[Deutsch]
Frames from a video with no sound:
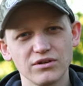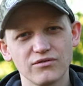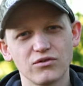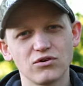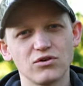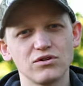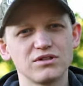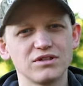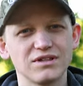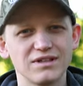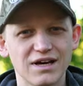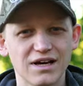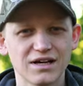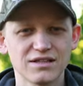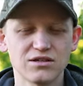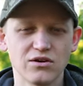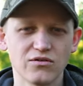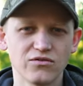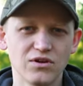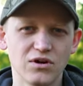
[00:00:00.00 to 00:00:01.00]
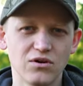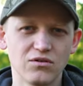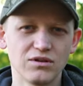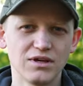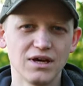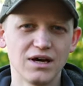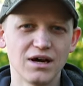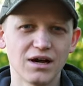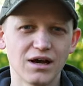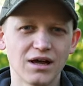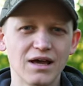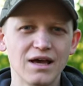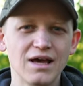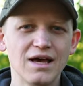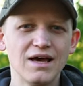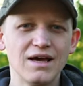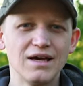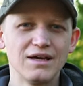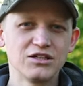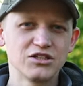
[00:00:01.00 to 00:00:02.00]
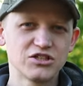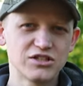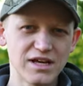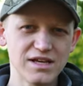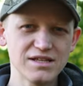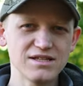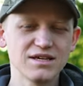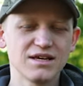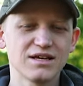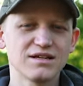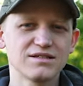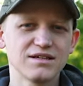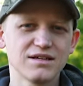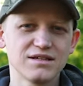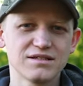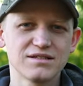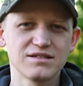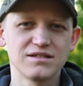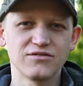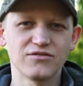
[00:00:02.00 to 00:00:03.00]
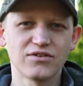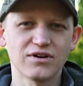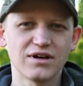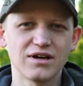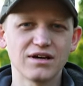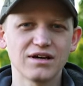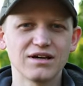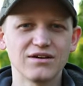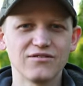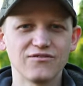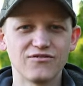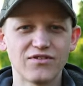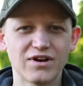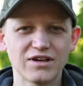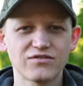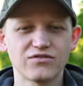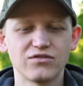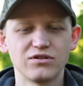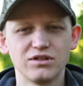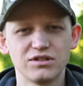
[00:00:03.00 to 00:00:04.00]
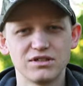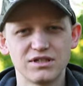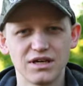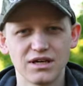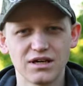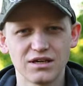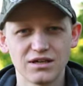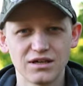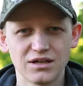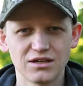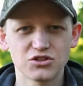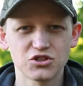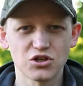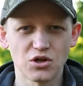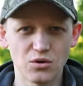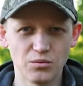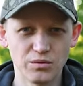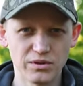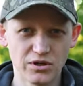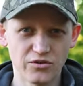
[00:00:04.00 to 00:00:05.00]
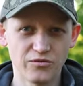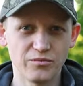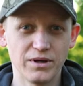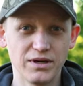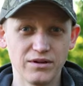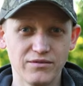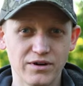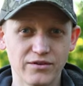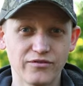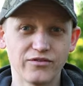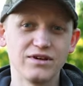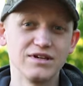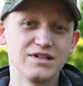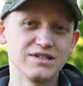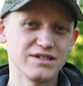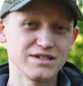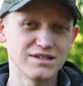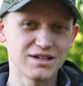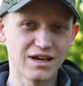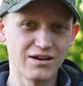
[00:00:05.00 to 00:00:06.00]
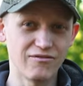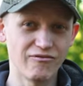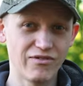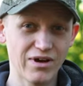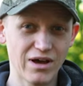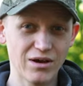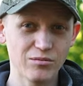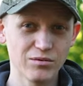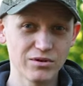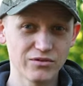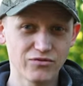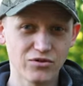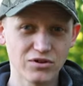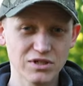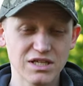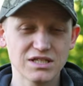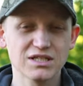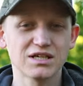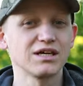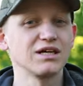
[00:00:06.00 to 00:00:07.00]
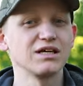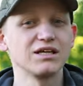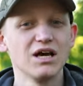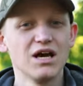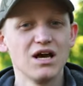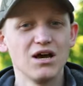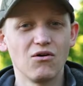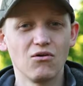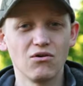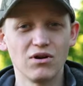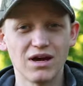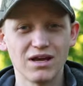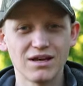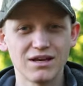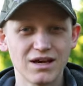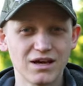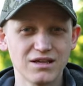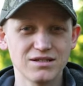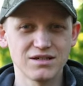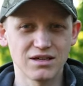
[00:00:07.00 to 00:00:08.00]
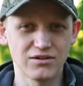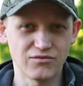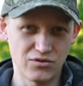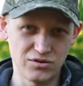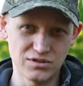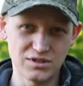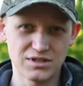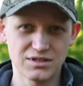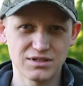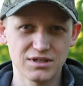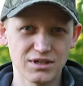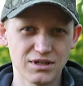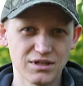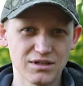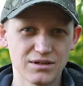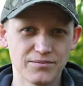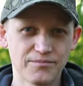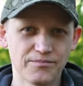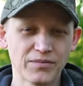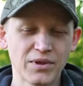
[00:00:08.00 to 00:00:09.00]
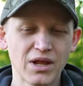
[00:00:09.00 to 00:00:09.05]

ihr wollt nachts auf Sauen jagen, stellt sich als erstes die Frage, was für eine Technik schraube ich auf meine Waffe? Ist das ein Wärmebildvorsatzgerät oder ein Nachtsichtvorsatzgerät?